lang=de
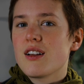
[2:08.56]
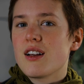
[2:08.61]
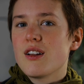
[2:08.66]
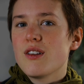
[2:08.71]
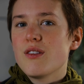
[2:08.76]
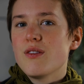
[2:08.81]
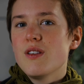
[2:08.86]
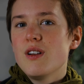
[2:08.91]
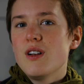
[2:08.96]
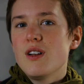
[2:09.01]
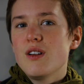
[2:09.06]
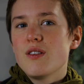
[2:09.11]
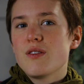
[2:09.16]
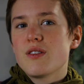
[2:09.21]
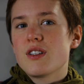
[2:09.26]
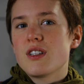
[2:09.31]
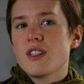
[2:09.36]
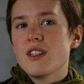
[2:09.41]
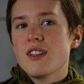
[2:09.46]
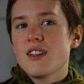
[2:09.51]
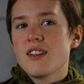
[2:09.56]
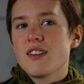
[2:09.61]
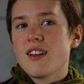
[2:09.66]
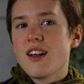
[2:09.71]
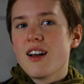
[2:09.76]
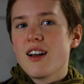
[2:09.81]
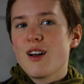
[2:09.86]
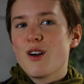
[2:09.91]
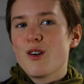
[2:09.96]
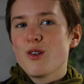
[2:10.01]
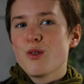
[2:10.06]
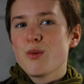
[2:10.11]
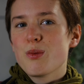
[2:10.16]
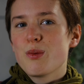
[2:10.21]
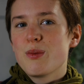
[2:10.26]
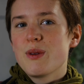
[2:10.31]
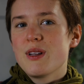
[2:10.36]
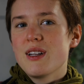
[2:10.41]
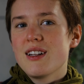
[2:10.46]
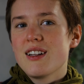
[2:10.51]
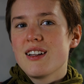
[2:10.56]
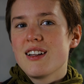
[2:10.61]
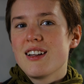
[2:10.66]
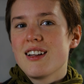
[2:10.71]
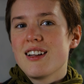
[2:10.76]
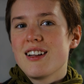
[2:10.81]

ganz viele verschiedene Sachen ausprobiert,